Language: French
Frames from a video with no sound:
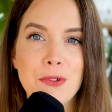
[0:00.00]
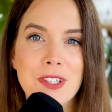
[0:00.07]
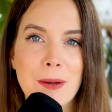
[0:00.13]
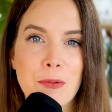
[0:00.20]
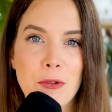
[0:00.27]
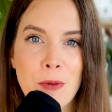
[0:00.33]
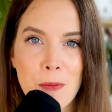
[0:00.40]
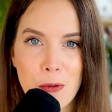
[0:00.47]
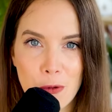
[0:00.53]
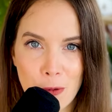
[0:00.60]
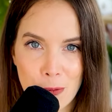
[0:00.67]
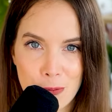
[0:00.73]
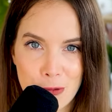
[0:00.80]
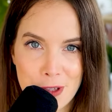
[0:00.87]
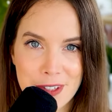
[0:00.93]
tout simplement pour
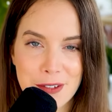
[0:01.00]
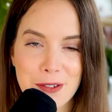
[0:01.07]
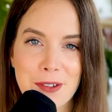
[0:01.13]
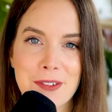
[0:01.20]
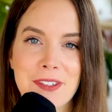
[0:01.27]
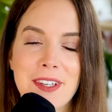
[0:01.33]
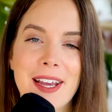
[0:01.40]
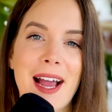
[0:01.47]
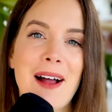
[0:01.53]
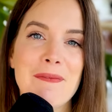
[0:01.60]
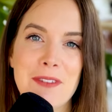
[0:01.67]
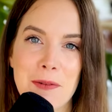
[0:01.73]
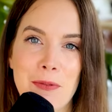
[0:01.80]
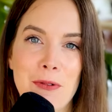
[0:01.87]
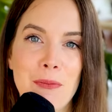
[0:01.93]
qu'on puisse se sentir un
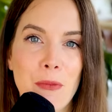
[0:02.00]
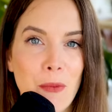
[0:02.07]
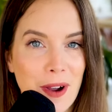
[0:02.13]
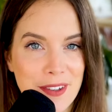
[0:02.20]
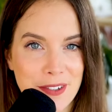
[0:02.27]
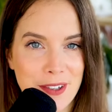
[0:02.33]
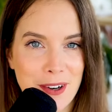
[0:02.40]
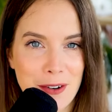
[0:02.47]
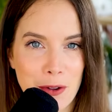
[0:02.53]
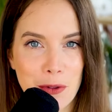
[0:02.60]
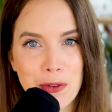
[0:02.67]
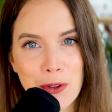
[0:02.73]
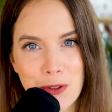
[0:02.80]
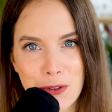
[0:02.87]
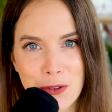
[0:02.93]
petit peu moins seul
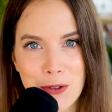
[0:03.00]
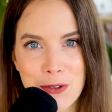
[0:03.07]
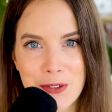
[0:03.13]
dans notre